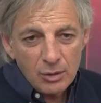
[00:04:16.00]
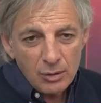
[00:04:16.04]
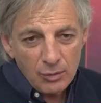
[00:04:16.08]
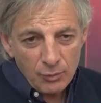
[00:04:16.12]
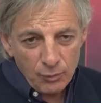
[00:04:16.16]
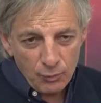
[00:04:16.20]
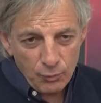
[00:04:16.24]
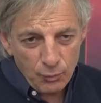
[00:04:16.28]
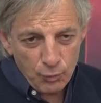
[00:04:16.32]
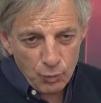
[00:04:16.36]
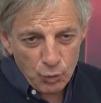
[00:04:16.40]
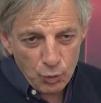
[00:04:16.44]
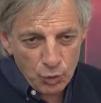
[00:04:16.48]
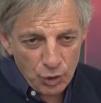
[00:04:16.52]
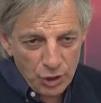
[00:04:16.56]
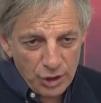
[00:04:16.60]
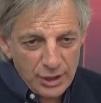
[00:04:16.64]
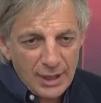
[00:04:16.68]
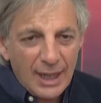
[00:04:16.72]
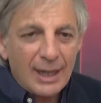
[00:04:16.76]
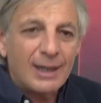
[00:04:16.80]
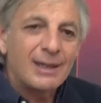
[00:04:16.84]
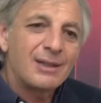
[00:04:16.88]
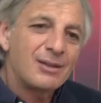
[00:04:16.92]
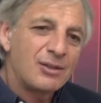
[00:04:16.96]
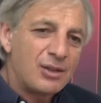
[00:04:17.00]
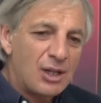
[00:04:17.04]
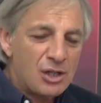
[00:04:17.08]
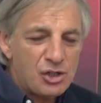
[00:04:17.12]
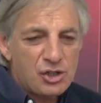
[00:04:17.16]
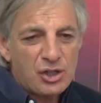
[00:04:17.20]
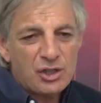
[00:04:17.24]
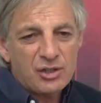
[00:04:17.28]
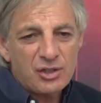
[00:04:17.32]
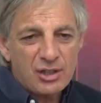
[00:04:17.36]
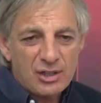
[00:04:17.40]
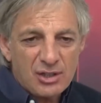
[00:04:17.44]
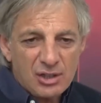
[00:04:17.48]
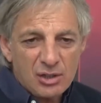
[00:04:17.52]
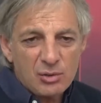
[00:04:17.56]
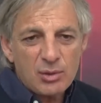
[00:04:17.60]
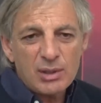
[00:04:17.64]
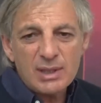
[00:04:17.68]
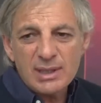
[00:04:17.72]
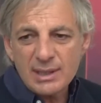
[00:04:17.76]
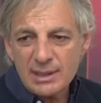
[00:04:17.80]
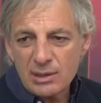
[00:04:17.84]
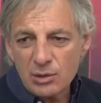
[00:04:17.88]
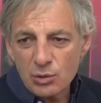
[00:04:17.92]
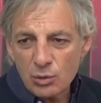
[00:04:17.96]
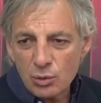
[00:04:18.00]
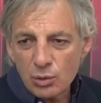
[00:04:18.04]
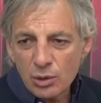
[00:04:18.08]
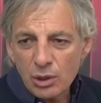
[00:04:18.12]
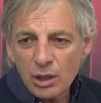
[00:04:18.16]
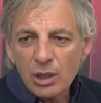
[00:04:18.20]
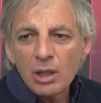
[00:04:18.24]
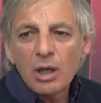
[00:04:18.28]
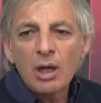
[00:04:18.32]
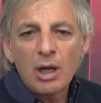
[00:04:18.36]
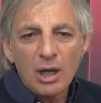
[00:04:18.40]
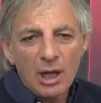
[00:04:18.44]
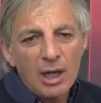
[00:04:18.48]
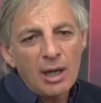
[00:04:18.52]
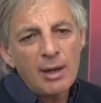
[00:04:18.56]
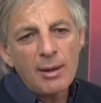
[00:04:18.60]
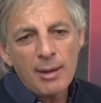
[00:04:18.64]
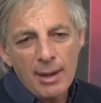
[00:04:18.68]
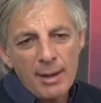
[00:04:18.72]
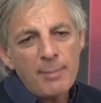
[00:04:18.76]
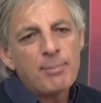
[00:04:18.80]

fuori da, da certe situazioni e,